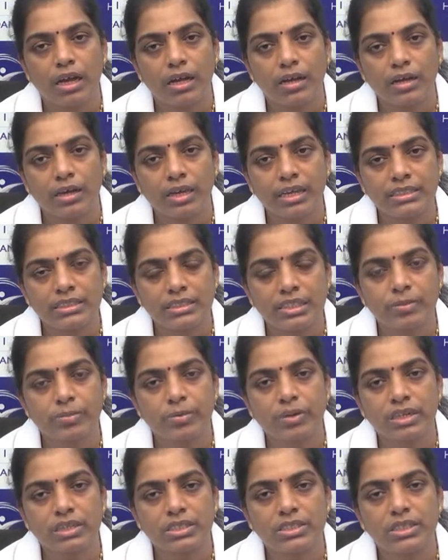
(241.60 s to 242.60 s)
ఆ ఎక్స్ట్రా
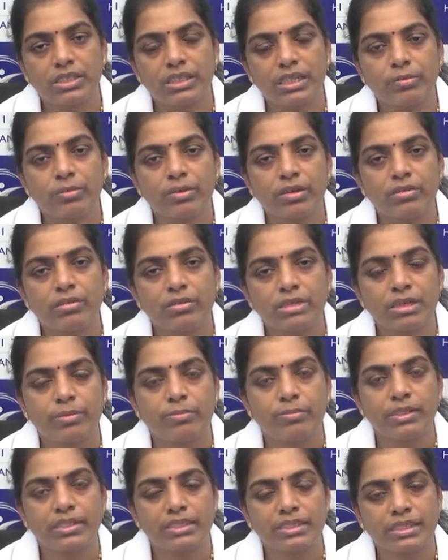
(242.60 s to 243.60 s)
ప్రొడక్షన్ని మనం
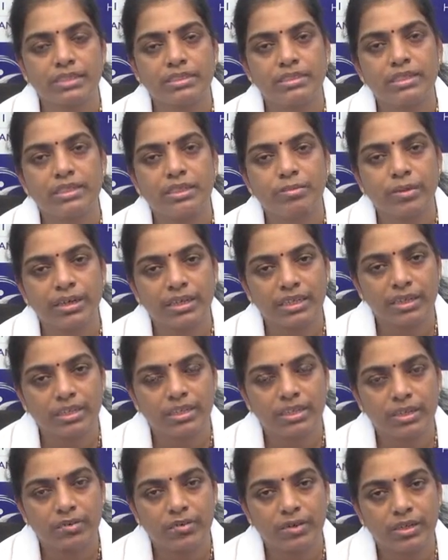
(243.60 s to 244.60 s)
సప్రెస్ చేసేటట్టు
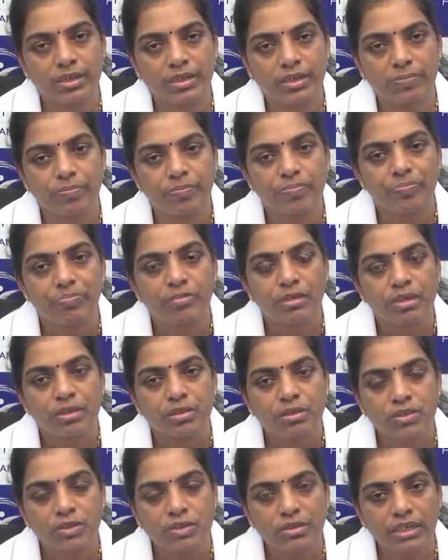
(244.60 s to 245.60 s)
మెడికేషన్ వాడతాం
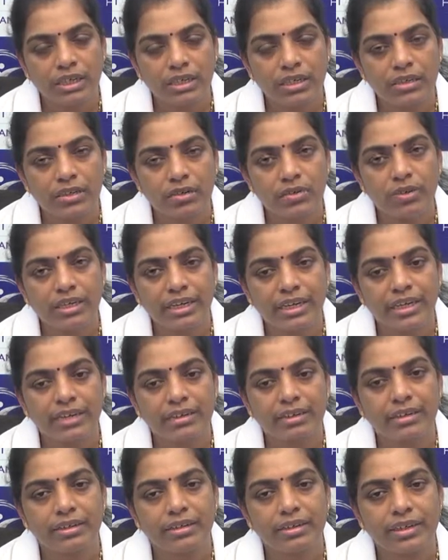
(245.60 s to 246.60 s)
సో దీంట్లో కూడా
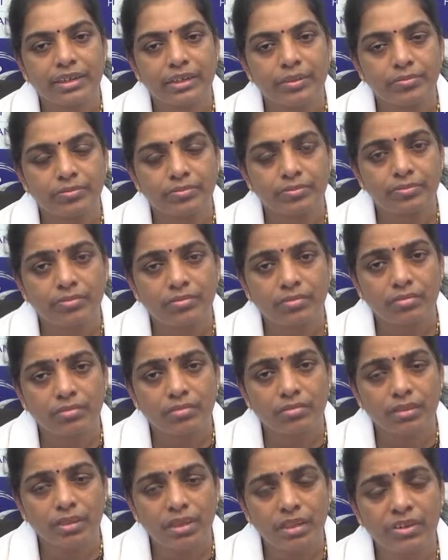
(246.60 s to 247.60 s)
ఏంటంటే
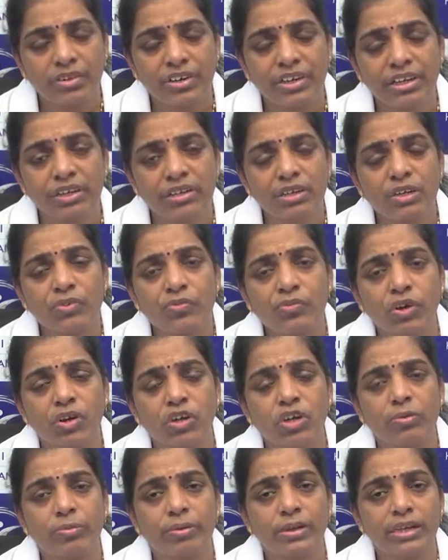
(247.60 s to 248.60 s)
రెగ్యులర్
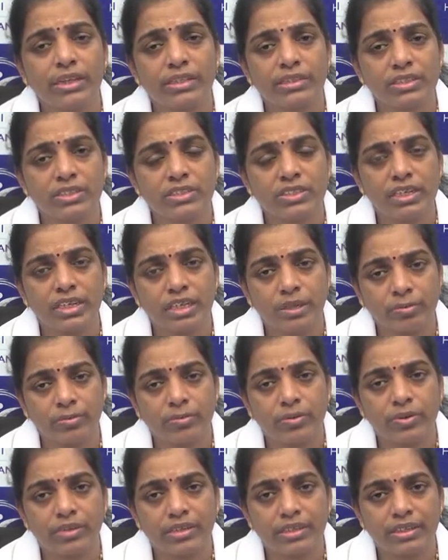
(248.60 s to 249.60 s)
ఫాలోఅప్ అనేది చాలా
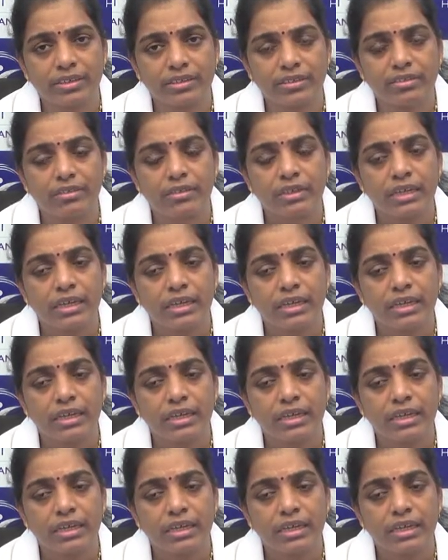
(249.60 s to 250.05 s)
ఇంపార్టెంట్